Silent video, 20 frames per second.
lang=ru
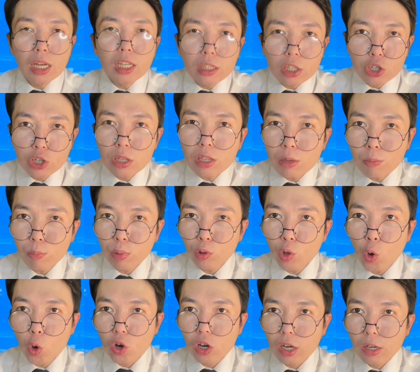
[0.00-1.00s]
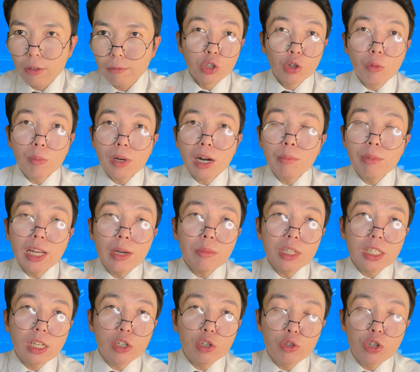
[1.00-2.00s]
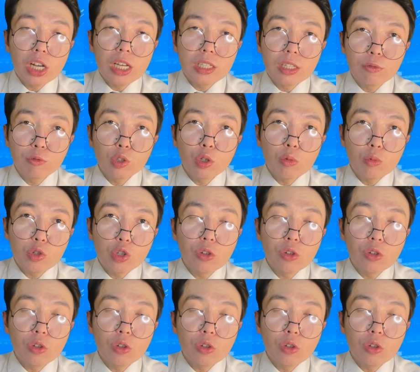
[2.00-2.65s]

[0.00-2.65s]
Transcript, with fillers: Это же неплохо. Но проблема заключается в том,